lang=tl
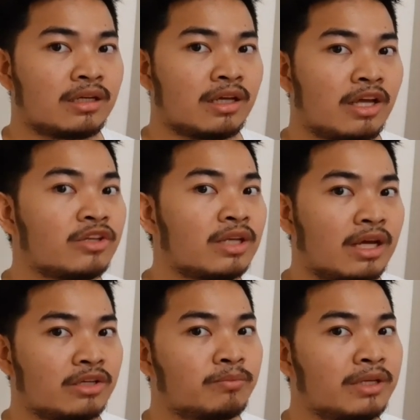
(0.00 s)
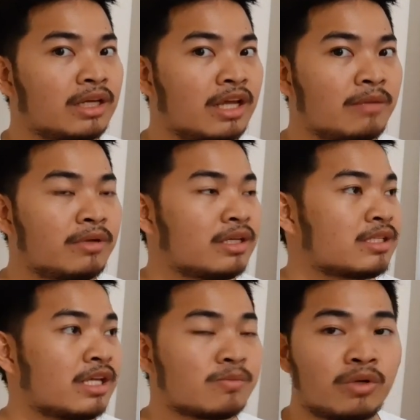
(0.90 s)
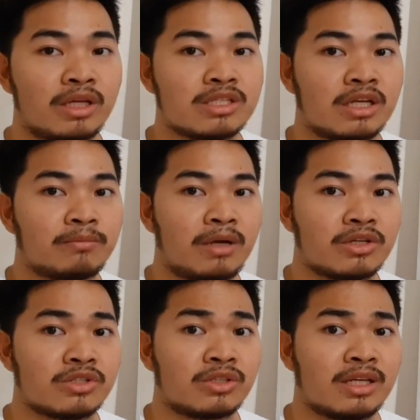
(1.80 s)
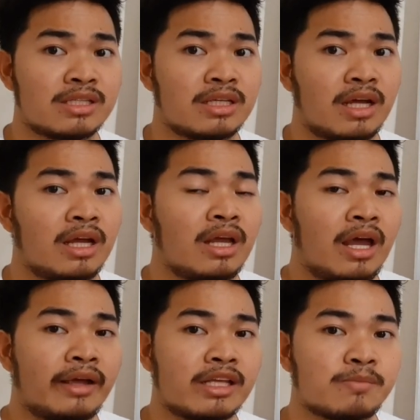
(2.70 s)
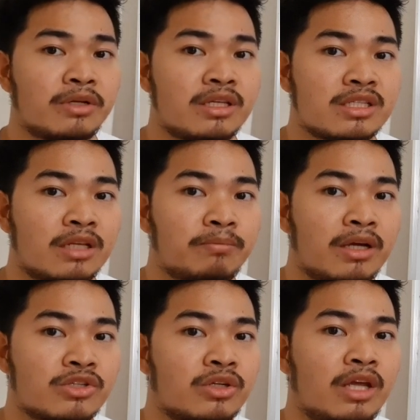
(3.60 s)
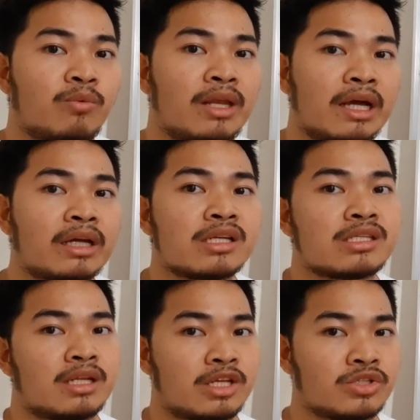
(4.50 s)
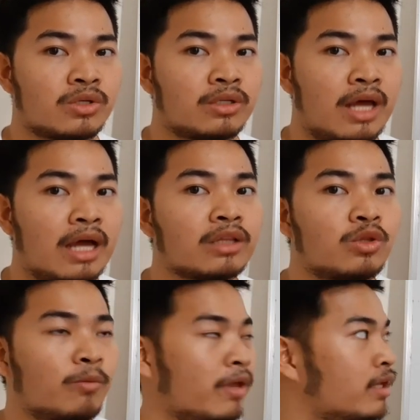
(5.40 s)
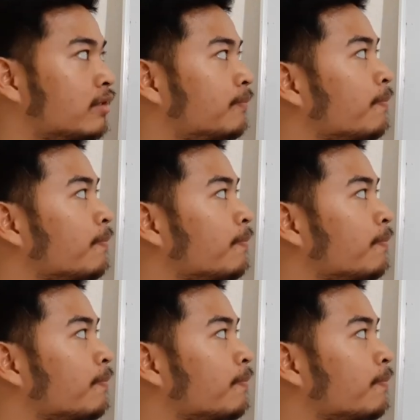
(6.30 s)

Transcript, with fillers: Ayun lang yung pinagkaiba niya sa exponential function kasi nga, ang exponential function ay walang restriction ang domain.